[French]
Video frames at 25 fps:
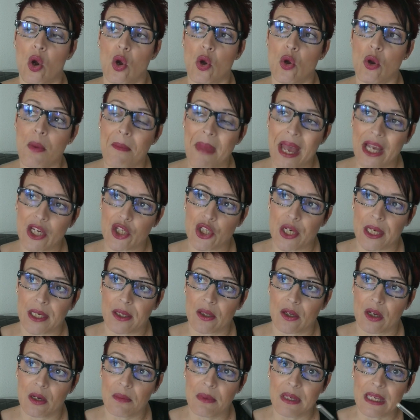le Marc
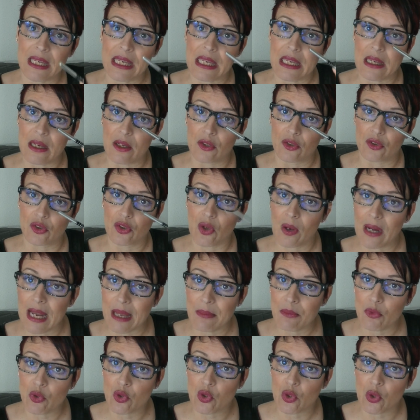Jacob, dans
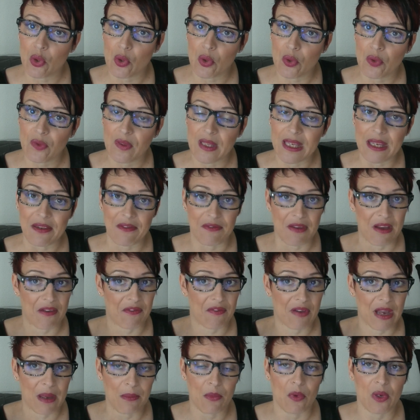la muqueuse, il va
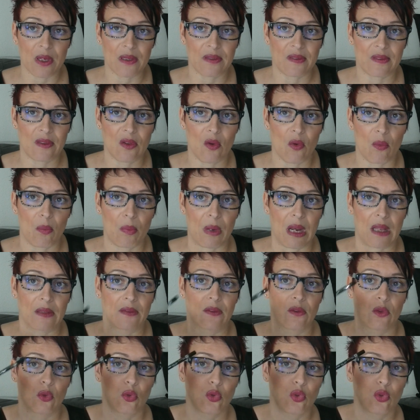vraiment rester en place.